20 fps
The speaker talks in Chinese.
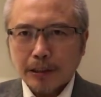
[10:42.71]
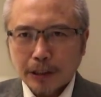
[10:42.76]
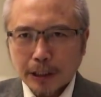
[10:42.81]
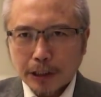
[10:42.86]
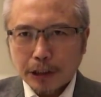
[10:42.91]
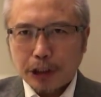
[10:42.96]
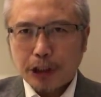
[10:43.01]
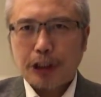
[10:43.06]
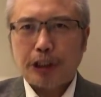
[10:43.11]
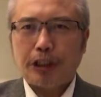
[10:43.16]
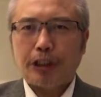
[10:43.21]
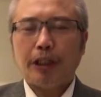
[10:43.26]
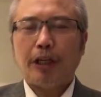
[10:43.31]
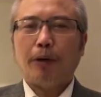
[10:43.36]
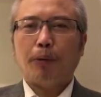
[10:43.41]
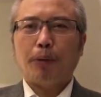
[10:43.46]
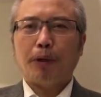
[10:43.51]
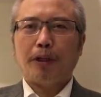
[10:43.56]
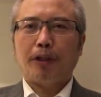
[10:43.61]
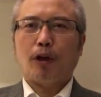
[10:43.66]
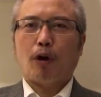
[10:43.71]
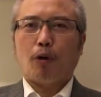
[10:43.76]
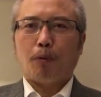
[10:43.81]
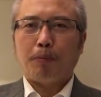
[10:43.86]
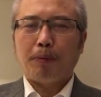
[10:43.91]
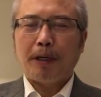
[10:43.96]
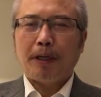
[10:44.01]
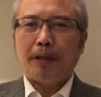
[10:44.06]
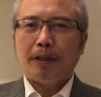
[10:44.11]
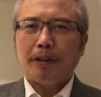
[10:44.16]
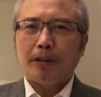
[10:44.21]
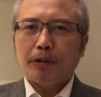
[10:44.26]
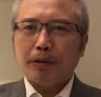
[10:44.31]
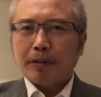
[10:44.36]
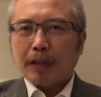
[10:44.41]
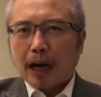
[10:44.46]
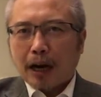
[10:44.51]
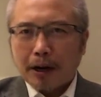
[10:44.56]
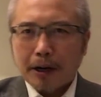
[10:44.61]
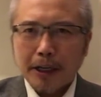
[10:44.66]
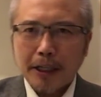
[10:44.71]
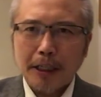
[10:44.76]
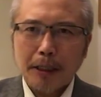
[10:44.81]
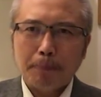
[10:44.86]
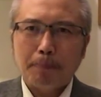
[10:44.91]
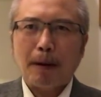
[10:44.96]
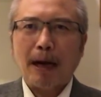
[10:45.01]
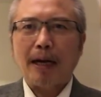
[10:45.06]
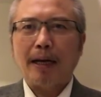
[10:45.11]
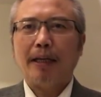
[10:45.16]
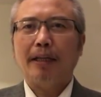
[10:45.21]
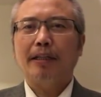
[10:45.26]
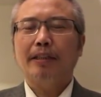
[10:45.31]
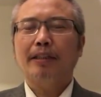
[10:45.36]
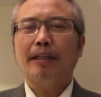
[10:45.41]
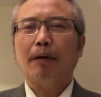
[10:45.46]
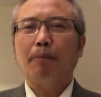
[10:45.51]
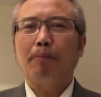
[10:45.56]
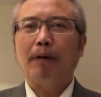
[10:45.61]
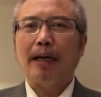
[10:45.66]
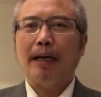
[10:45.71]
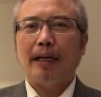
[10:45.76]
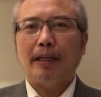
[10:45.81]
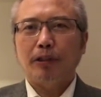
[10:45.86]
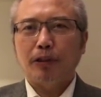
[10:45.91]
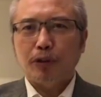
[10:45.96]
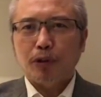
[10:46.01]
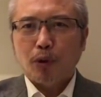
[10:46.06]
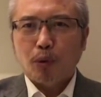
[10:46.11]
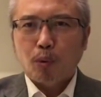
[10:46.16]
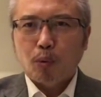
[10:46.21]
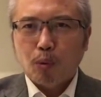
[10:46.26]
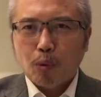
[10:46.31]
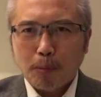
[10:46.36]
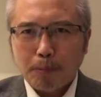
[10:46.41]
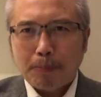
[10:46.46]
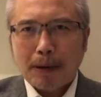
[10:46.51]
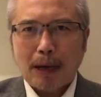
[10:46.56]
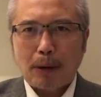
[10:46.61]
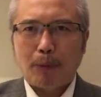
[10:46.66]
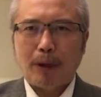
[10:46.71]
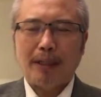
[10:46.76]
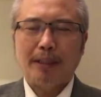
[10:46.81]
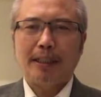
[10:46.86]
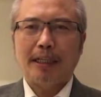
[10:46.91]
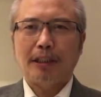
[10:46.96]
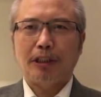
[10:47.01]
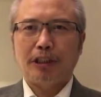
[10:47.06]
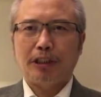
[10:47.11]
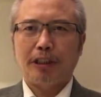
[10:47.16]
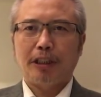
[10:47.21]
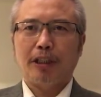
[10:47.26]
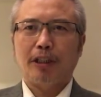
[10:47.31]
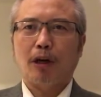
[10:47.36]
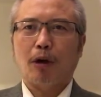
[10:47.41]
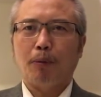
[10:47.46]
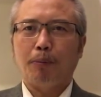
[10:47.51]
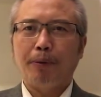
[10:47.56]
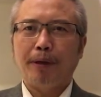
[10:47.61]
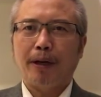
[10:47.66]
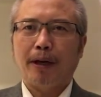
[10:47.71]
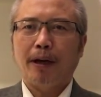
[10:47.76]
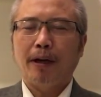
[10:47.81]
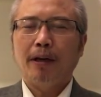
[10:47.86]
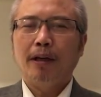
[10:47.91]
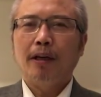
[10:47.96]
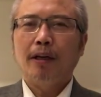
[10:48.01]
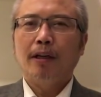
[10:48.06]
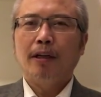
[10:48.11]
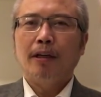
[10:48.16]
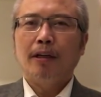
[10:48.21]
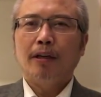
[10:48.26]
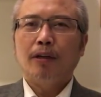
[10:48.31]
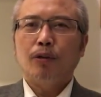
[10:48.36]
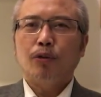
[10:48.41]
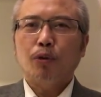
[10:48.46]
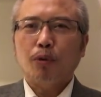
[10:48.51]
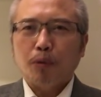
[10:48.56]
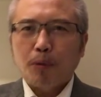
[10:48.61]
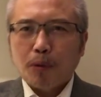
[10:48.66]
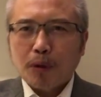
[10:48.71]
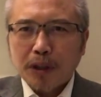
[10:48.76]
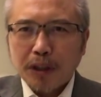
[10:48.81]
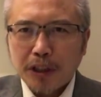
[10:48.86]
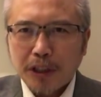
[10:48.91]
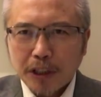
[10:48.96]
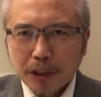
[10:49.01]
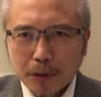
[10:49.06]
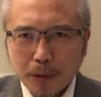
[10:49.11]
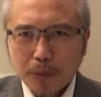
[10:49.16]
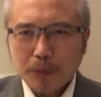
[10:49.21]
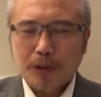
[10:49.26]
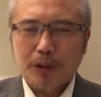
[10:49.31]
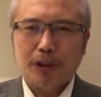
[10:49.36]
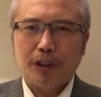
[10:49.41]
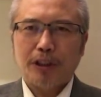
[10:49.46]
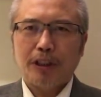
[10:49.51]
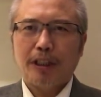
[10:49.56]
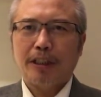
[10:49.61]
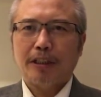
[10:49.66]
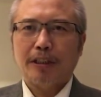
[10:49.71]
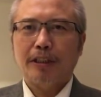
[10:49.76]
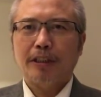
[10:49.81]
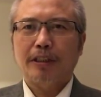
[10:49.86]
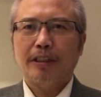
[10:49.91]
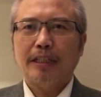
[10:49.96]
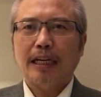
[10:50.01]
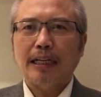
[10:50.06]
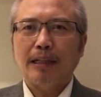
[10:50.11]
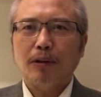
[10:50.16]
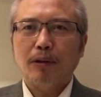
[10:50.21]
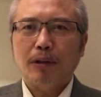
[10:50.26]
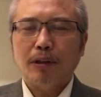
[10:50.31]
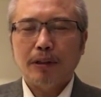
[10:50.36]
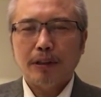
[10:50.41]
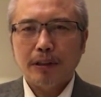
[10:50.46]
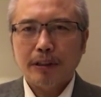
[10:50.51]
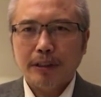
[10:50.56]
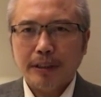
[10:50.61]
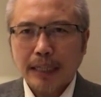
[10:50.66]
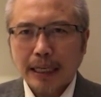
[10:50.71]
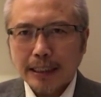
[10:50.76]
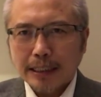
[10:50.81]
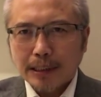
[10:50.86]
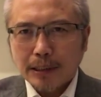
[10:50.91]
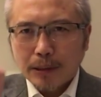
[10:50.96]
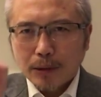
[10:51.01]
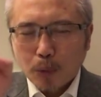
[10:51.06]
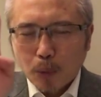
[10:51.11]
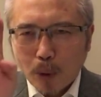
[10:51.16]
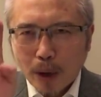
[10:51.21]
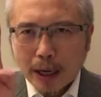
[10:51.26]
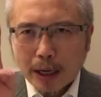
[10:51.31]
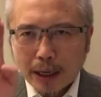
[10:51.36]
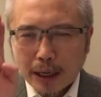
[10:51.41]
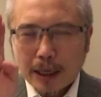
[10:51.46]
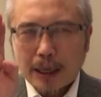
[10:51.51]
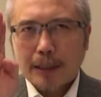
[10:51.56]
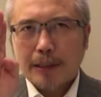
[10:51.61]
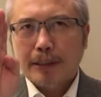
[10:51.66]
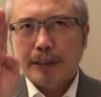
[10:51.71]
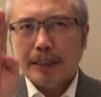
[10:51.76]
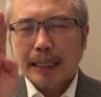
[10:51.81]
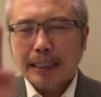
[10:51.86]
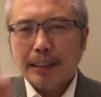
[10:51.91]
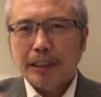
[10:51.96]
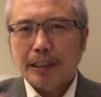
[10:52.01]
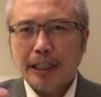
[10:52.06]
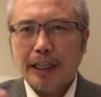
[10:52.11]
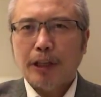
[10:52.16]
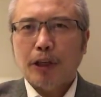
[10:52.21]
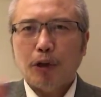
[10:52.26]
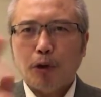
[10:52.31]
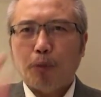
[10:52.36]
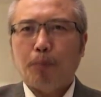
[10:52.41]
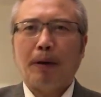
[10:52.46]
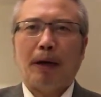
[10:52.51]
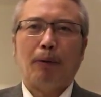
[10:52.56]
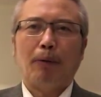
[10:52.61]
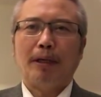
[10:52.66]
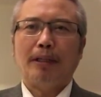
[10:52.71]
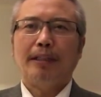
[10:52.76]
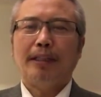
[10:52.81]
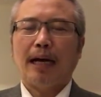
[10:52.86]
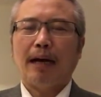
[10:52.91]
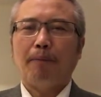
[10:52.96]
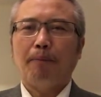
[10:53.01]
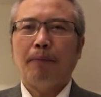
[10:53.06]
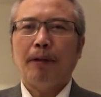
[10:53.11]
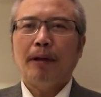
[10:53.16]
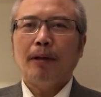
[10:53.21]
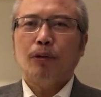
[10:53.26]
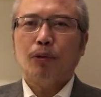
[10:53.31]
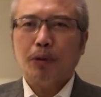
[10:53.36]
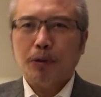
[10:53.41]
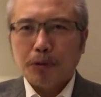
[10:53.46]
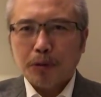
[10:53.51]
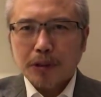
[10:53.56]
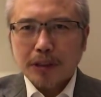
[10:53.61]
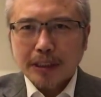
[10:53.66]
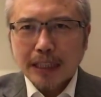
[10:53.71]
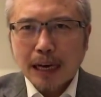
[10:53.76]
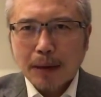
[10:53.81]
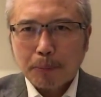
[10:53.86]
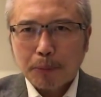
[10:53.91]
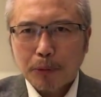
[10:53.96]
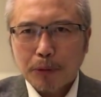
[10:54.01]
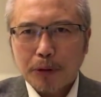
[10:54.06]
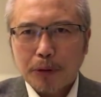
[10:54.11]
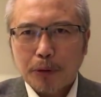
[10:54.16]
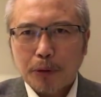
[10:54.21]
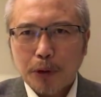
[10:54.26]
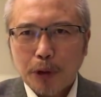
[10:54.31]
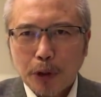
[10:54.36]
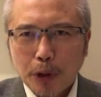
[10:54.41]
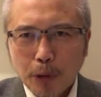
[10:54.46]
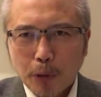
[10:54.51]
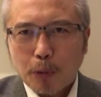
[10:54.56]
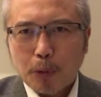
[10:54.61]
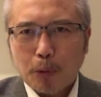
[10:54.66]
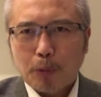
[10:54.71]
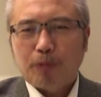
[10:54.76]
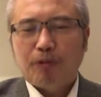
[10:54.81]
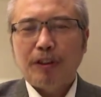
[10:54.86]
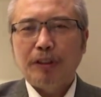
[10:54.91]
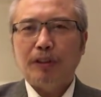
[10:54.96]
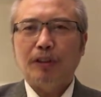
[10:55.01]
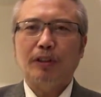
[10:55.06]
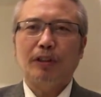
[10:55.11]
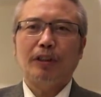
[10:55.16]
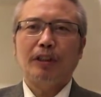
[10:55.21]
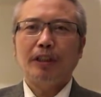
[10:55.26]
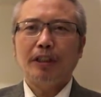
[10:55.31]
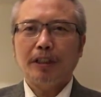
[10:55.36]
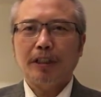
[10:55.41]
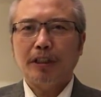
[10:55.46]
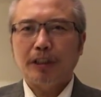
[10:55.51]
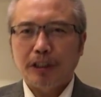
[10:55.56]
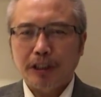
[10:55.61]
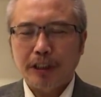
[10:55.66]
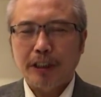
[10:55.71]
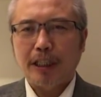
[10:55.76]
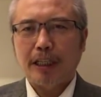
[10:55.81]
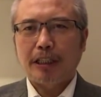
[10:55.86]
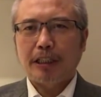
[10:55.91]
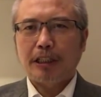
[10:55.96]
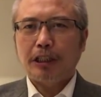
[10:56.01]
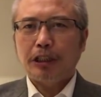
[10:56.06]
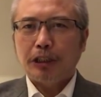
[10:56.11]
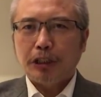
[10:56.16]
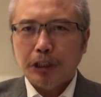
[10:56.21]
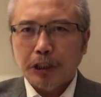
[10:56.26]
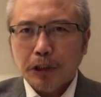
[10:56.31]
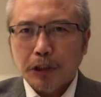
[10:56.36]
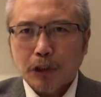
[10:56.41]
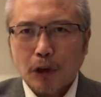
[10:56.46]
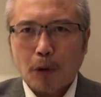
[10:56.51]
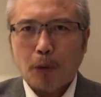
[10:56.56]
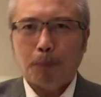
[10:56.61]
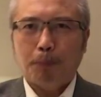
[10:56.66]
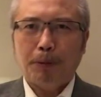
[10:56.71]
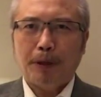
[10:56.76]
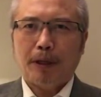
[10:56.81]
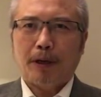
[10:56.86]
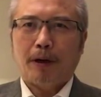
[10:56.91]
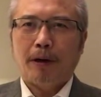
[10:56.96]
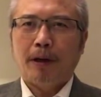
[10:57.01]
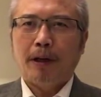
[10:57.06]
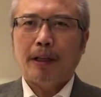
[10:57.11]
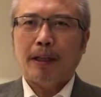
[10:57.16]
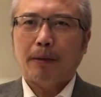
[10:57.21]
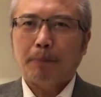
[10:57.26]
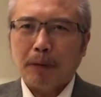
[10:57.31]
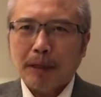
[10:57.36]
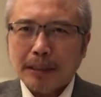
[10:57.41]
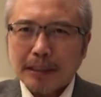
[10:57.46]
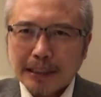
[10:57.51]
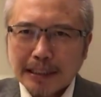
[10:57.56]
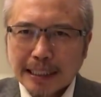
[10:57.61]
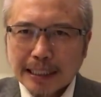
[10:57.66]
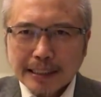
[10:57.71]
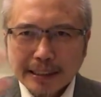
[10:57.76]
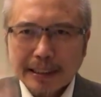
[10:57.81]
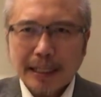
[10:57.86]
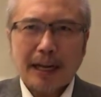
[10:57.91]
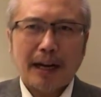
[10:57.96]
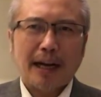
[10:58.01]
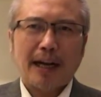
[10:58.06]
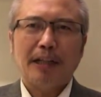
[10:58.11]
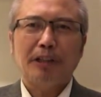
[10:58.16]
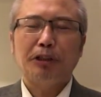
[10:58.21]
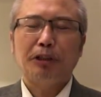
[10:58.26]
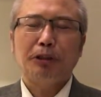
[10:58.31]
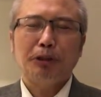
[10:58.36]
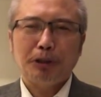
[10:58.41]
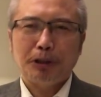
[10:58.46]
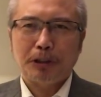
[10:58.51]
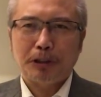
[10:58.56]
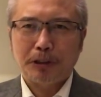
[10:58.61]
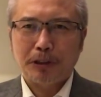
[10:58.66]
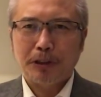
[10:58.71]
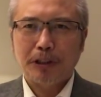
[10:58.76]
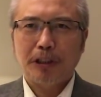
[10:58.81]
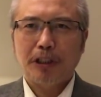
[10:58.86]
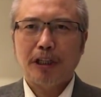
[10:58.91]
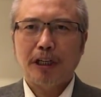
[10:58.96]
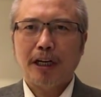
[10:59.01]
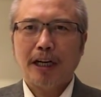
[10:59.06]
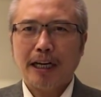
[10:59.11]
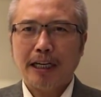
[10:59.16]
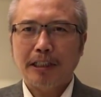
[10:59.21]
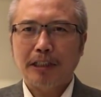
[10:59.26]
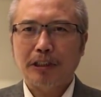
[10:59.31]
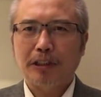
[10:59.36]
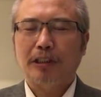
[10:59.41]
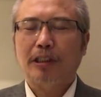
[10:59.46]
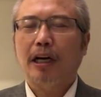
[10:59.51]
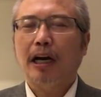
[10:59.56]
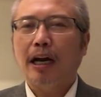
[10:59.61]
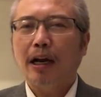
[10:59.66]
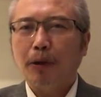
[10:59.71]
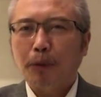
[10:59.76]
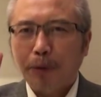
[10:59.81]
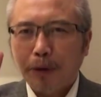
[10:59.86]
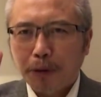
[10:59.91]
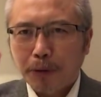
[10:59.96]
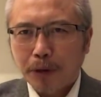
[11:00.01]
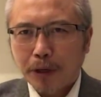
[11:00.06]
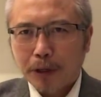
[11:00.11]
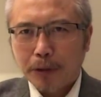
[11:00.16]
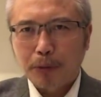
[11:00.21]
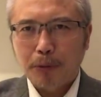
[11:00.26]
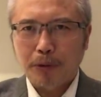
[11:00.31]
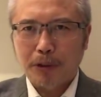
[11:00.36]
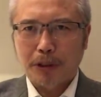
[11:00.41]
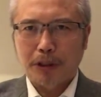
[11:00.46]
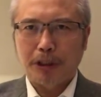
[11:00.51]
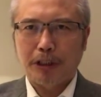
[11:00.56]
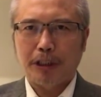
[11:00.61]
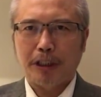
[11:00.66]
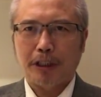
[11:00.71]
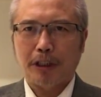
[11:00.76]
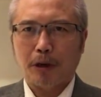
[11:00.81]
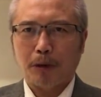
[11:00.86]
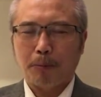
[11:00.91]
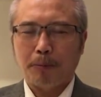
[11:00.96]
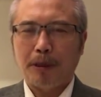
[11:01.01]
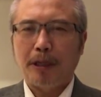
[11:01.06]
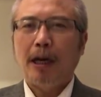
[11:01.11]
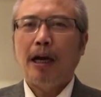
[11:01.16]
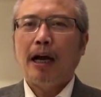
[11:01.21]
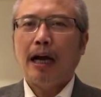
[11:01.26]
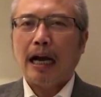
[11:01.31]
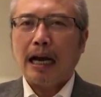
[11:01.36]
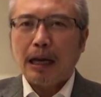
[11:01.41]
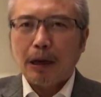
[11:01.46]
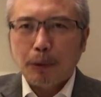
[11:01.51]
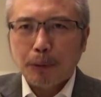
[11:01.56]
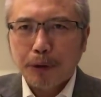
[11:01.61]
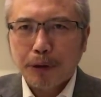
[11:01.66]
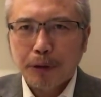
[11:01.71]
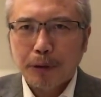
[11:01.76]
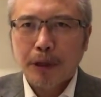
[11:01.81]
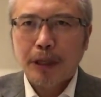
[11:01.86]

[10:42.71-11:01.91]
这个企业会倒闭。就在二零一八年的上半年，就有五百万家企业倒闭了。中国一共的企业是三三万啊三千六百万家，所以说差不多有六分之一的企业已经倒闭了。那么现在还仅仅是一个开始，还会有更多的企业倒闭，还会